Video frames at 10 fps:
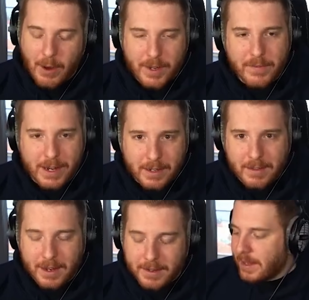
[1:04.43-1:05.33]
auf jeden Fall
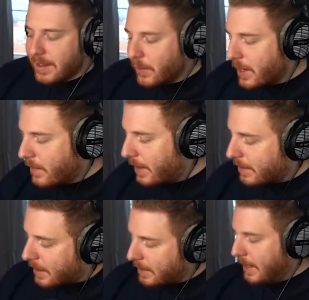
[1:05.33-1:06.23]
interessant. Ist auf jeden Fall
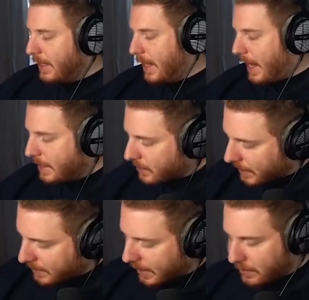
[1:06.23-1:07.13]
interessant. Also
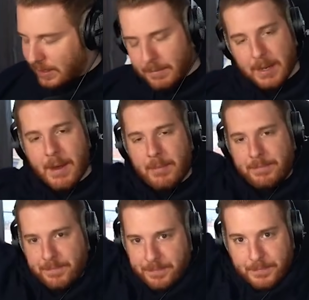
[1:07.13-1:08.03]
jetzt direkt zu dem Thema.
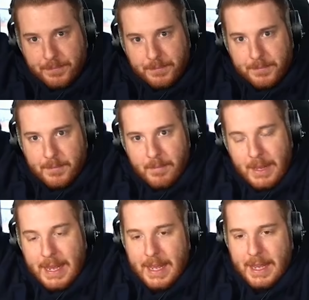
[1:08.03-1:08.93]

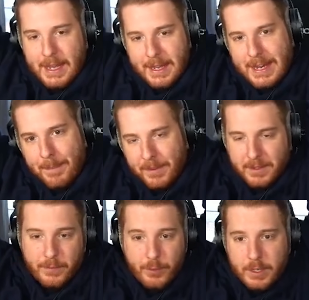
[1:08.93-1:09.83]
Äh, ich habe das
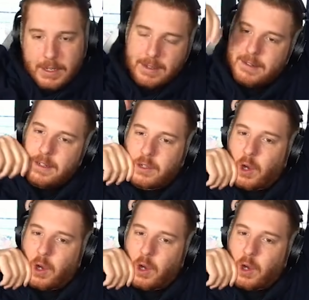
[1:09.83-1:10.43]
Gefühl, dass es in